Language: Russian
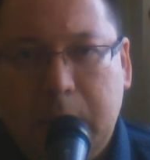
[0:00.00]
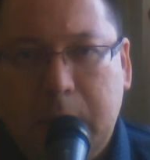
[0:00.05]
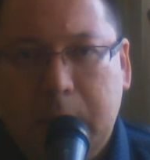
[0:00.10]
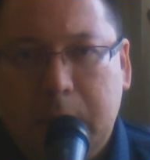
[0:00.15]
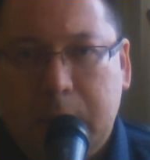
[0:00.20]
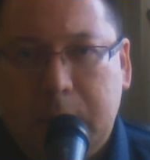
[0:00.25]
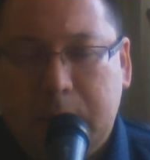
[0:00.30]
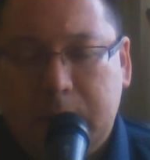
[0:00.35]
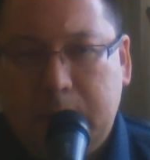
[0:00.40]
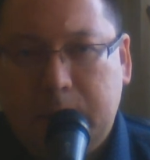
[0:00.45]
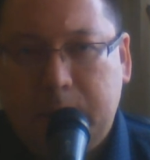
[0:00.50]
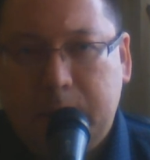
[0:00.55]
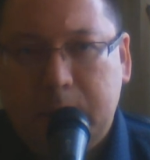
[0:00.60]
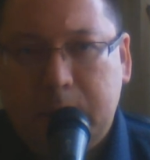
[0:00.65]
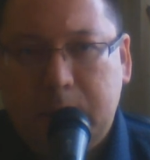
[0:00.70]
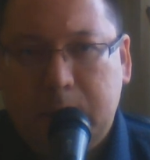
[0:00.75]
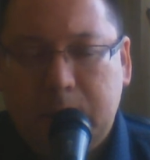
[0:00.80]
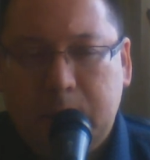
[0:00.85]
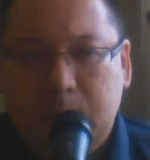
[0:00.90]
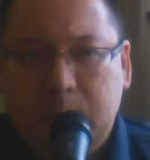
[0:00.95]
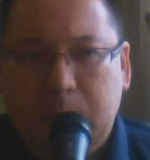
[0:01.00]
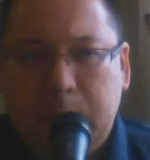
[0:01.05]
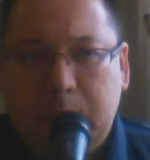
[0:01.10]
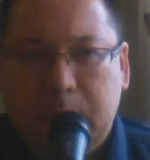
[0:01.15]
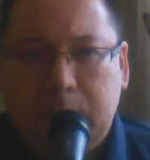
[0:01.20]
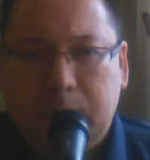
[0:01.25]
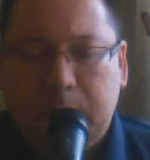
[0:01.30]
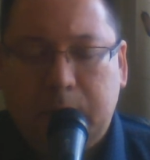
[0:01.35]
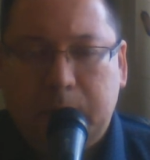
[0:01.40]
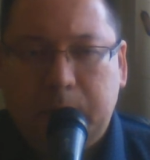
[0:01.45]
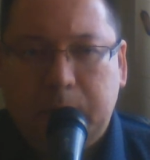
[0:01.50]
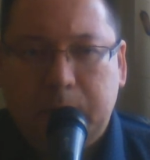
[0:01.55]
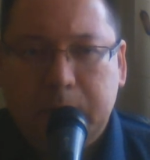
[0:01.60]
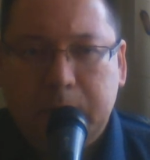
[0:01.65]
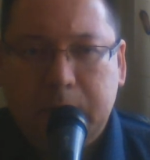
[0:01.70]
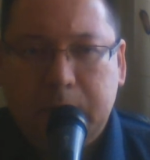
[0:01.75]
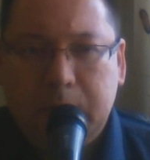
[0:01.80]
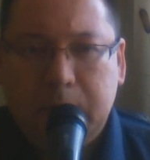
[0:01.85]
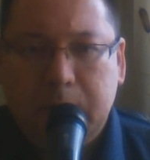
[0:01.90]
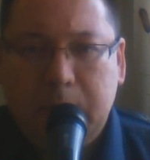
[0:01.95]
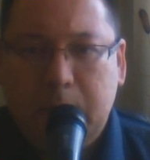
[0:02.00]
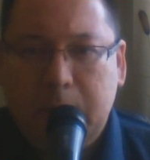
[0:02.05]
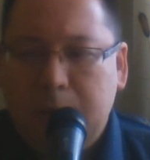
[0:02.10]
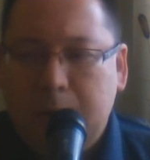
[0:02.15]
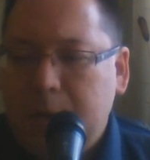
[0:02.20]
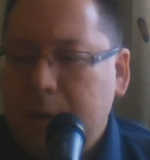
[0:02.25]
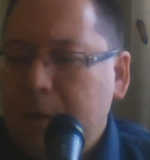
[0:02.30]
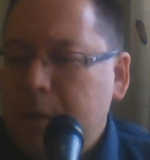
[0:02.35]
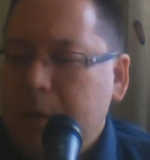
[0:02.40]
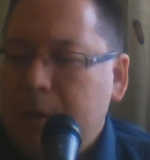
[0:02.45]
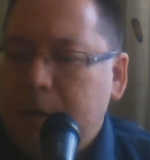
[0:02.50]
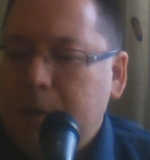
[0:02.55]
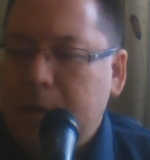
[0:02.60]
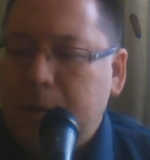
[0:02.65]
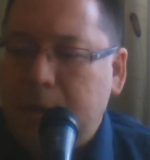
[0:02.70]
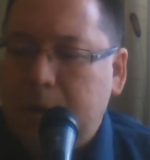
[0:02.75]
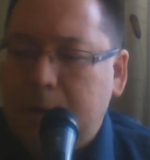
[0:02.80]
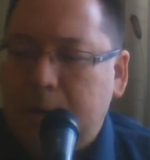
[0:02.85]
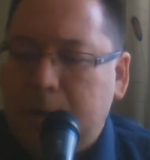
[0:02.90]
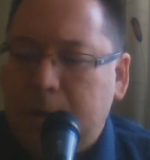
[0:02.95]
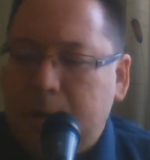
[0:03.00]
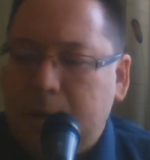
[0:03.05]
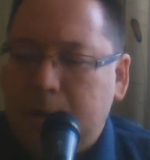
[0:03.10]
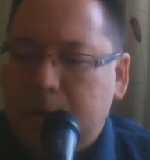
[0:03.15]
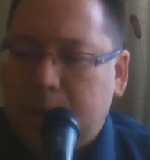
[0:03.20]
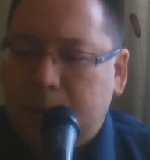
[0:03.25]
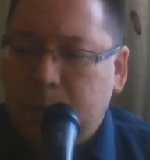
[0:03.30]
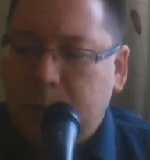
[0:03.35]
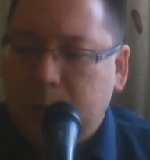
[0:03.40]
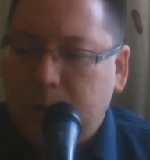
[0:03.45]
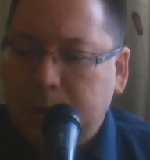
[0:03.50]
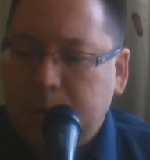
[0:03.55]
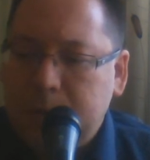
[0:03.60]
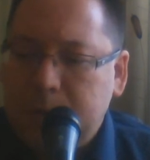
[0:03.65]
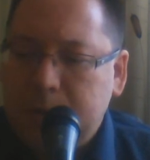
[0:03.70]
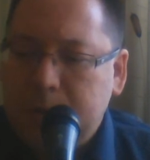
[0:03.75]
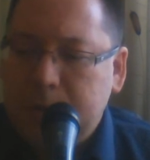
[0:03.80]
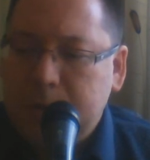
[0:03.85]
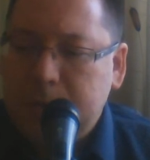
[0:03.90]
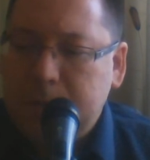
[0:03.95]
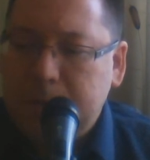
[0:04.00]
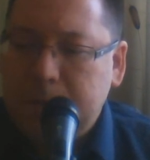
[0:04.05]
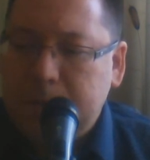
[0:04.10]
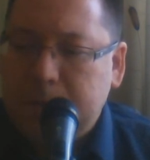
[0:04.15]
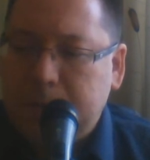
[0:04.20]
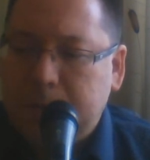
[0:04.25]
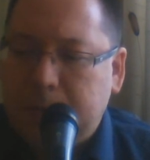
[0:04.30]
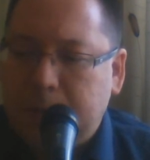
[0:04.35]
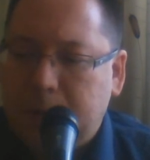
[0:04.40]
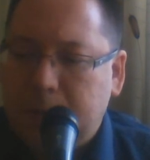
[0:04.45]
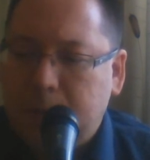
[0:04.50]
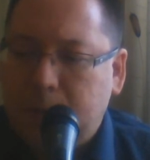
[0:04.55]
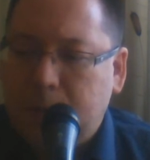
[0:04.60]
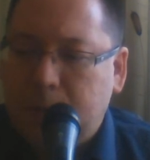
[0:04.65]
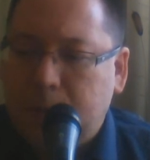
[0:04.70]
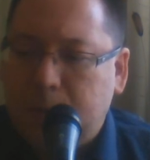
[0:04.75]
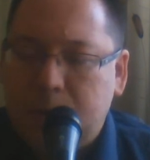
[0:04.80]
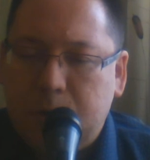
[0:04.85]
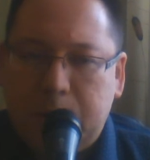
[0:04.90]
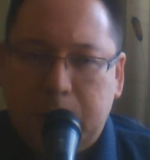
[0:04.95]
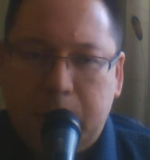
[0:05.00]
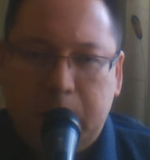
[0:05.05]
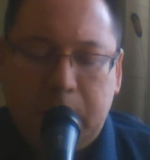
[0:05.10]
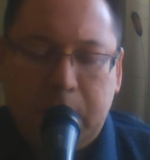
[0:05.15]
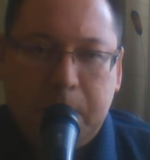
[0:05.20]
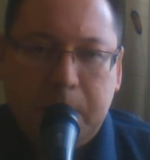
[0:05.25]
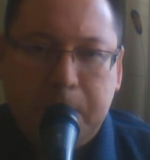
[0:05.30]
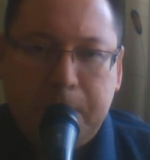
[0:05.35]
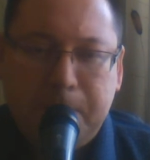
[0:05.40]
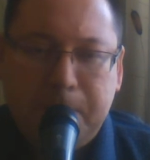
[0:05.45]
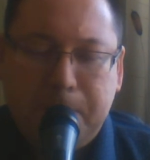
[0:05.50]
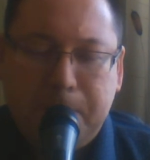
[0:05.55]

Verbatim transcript: Задавайте себе этот вопрос и работайте над улучшением